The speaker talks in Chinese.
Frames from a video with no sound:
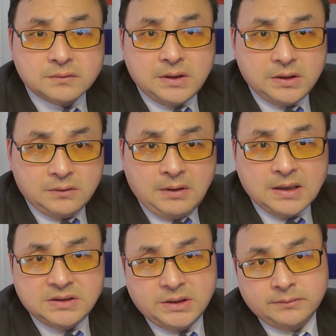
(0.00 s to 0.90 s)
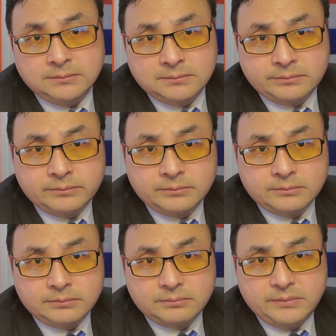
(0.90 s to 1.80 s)
的硫化氢，
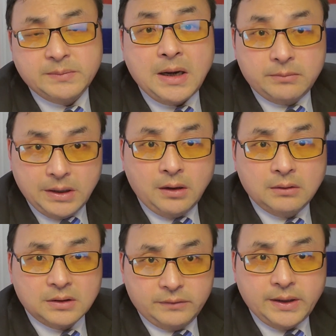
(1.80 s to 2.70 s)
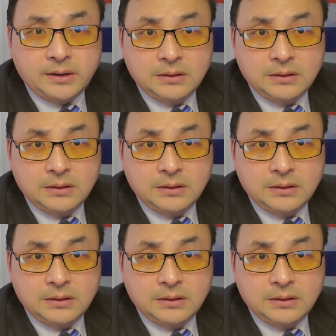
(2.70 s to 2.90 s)
明白了没有，各位？